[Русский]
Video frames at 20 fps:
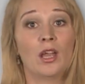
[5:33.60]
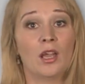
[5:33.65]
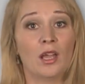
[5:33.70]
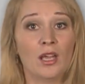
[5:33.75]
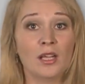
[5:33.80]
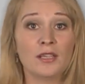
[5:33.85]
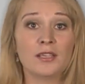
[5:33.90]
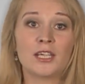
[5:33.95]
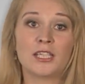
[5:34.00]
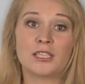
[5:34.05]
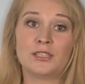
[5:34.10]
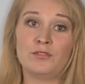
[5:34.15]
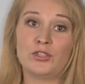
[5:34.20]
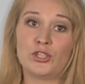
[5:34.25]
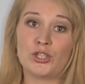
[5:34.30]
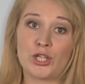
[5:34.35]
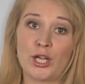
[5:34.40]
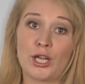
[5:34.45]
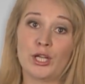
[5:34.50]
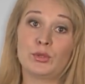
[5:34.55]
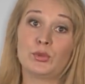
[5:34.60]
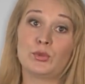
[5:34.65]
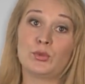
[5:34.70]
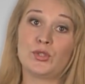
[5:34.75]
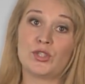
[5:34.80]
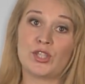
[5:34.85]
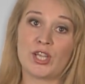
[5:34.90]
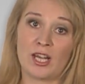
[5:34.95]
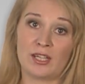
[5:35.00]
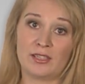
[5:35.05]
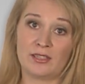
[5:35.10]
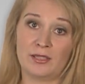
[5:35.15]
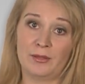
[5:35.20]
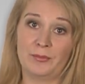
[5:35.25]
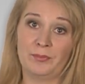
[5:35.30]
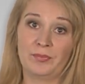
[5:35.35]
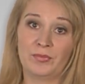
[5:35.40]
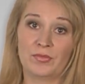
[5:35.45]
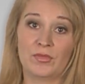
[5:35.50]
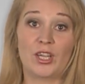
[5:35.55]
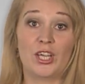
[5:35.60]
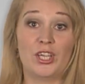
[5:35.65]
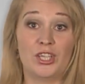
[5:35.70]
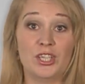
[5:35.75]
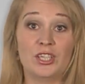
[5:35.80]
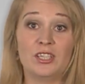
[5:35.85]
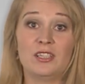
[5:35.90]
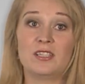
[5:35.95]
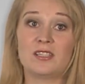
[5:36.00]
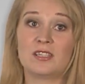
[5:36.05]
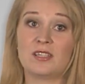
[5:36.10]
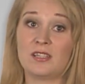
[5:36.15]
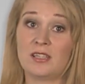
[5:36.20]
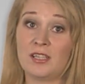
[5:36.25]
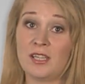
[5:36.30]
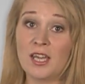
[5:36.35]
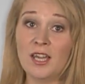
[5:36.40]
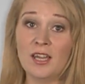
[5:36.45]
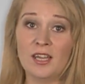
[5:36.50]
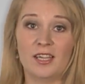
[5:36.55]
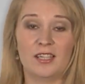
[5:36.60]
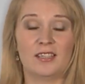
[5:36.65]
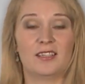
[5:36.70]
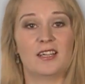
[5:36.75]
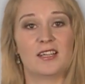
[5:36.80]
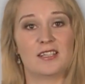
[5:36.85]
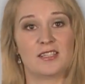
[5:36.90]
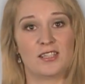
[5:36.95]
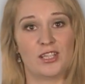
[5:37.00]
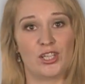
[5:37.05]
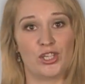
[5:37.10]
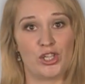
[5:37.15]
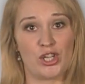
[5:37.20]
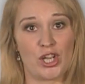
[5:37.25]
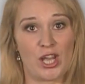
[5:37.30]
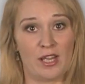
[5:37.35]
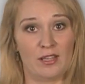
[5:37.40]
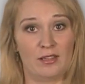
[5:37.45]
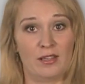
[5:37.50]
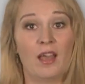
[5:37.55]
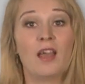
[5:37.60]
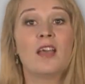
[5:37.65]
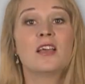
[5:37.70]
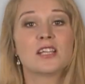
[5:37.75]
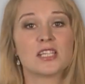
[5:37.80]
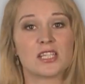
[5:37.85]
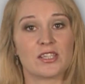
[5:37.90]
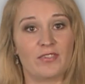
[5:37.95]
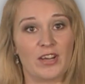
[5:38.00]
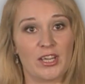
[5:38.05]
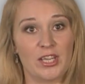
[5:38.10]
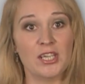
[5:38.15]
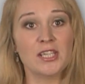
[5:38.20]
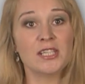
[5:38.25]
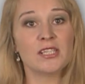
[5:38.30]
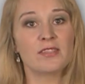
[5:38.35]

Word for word: Это отвечает утята. На их языке это означает «свои к